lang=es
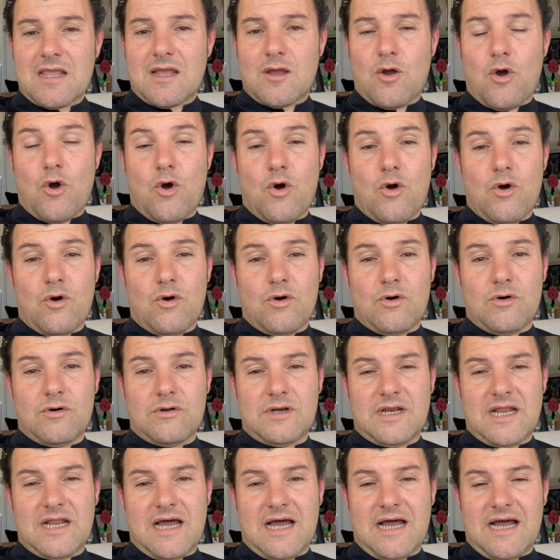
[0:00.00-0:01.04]
o
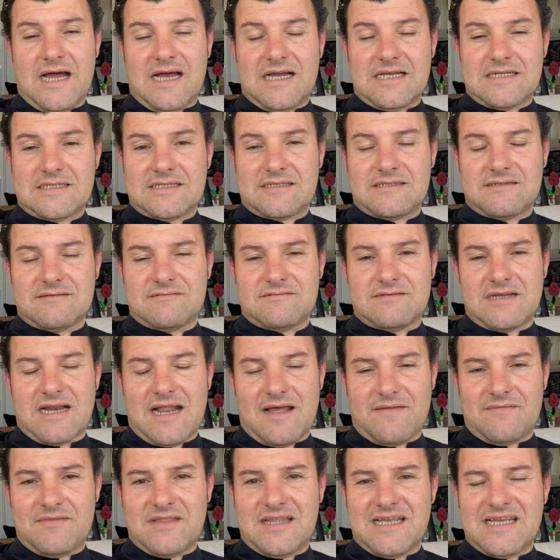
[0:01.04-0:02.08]
las
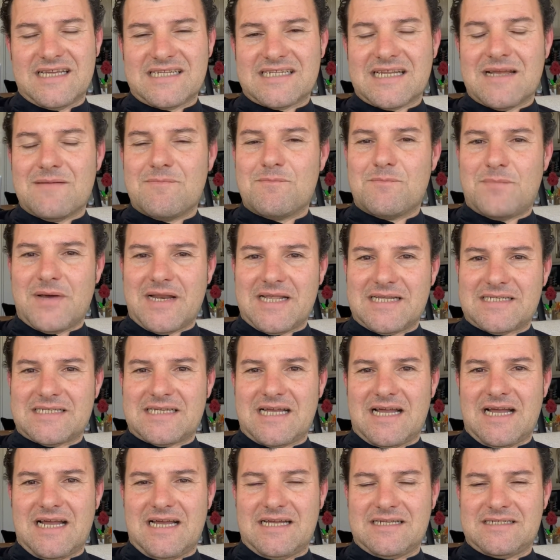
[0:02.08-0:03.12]
grandes
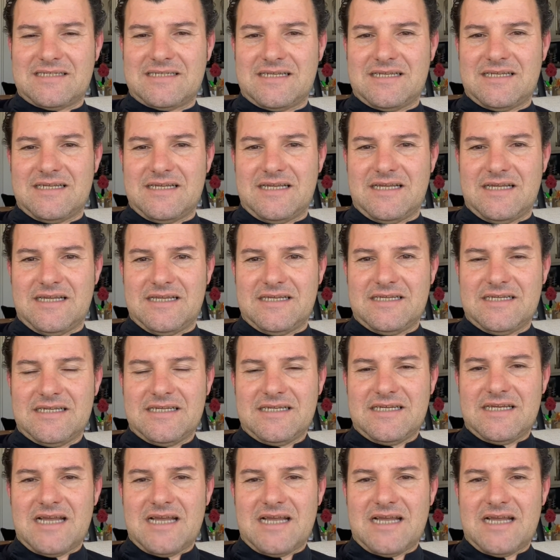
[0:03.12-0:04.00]
empresas eh,